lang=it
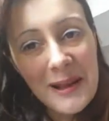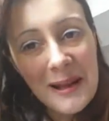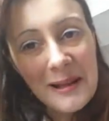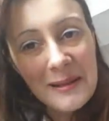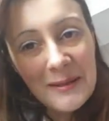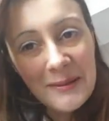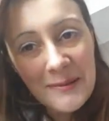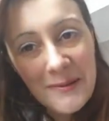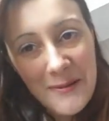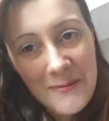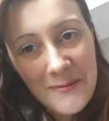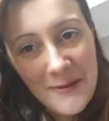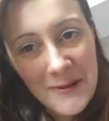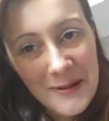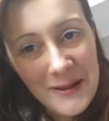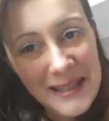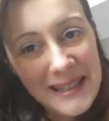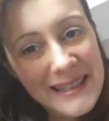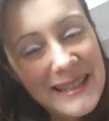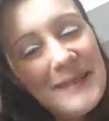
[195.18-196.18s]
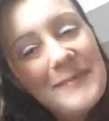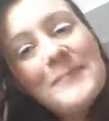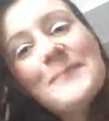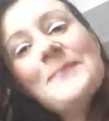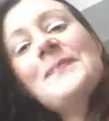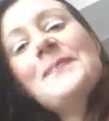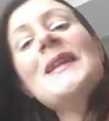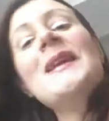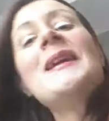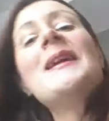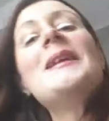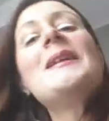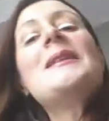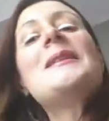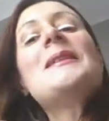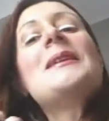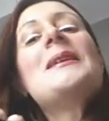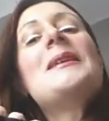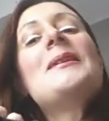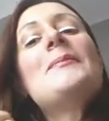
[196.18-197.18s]
alla sua moglie,
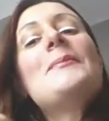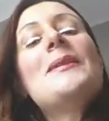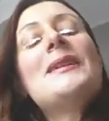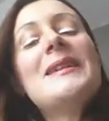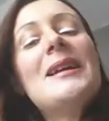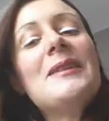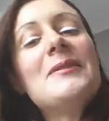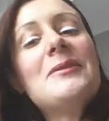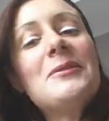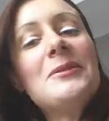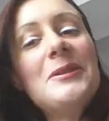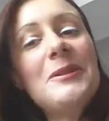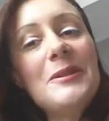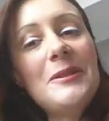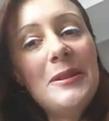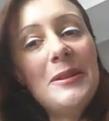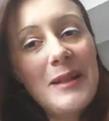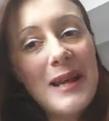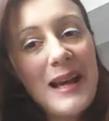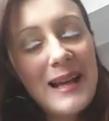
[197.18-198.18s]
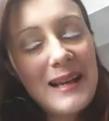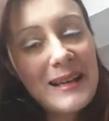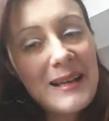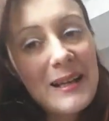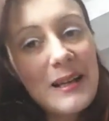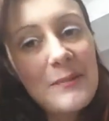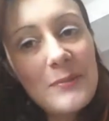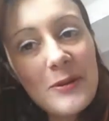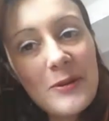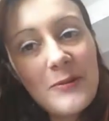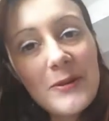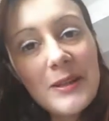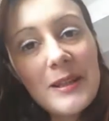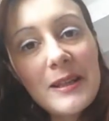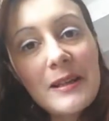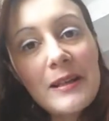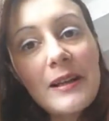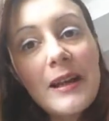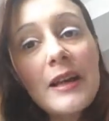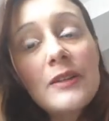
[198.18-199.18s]
mandandogli anche le prove
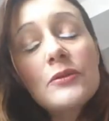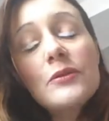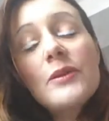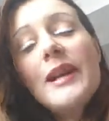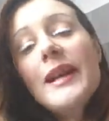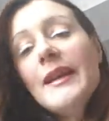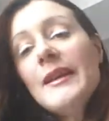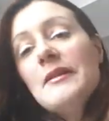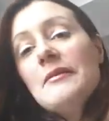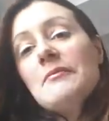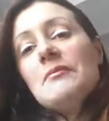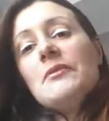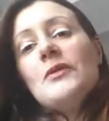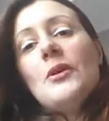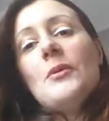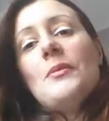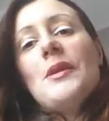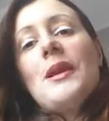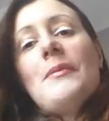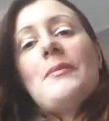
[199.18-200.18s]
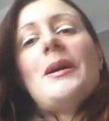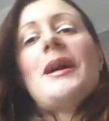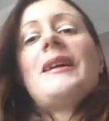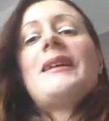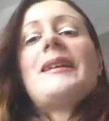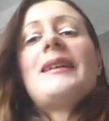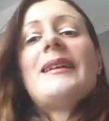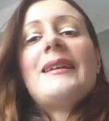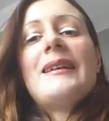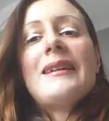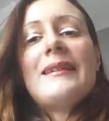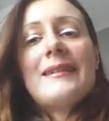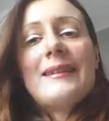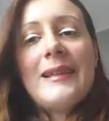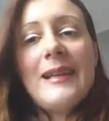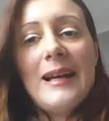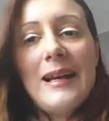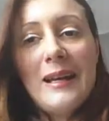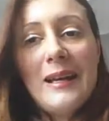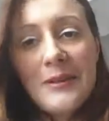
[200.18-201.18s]
del reato. Lei non mi ha mai
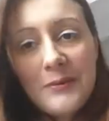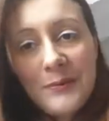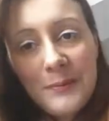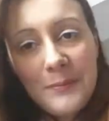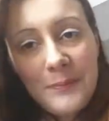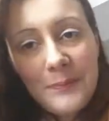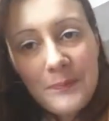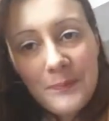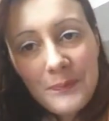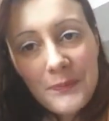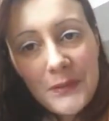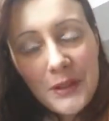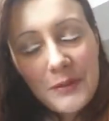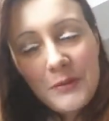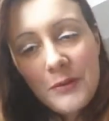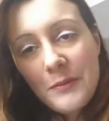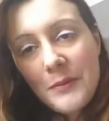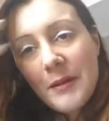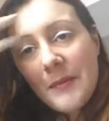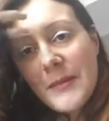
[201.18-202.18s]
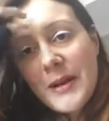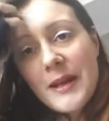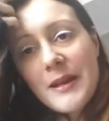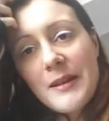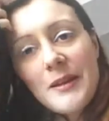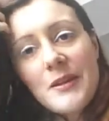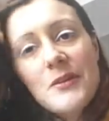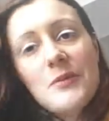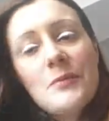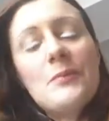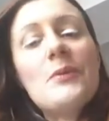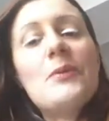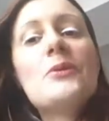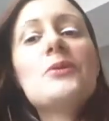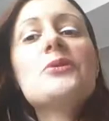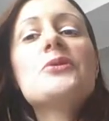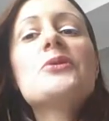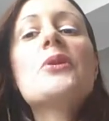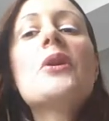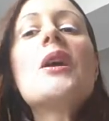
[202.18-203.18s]
ringraziato, non mi ha mai
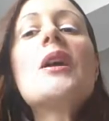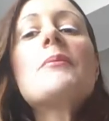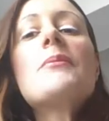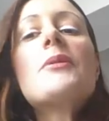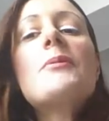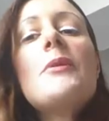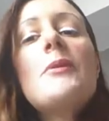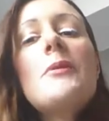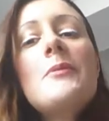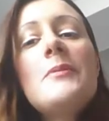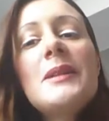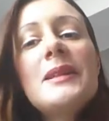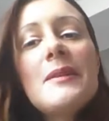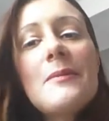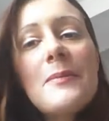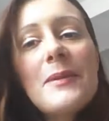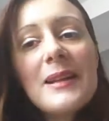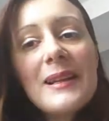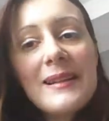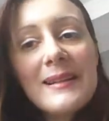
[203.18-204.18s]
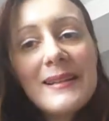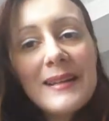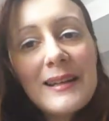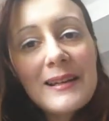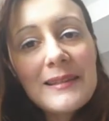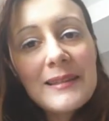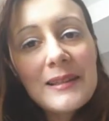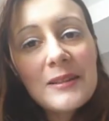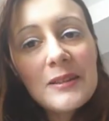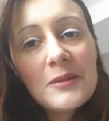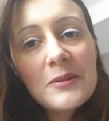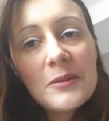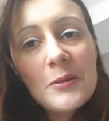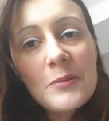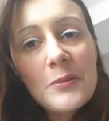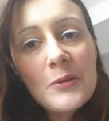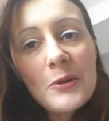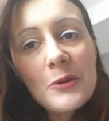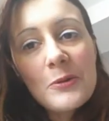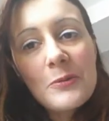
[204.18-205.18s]
risposto, probabilmente perché sarà stata
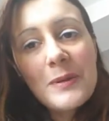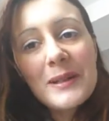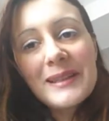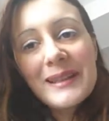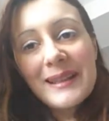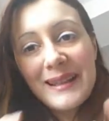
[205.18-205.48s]
troppo occupata